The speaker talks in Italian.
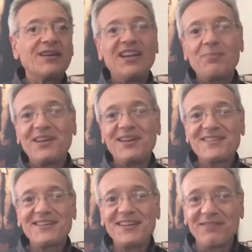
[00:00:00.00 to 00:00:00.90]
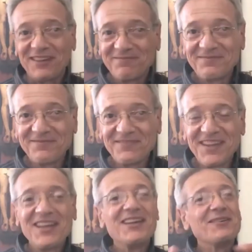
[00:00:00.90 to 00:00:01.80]
e la penna scrive.
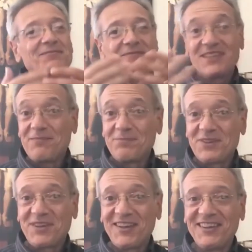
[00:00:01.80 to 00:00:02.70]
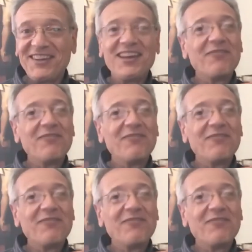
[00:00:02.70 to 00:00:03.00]
Semplice,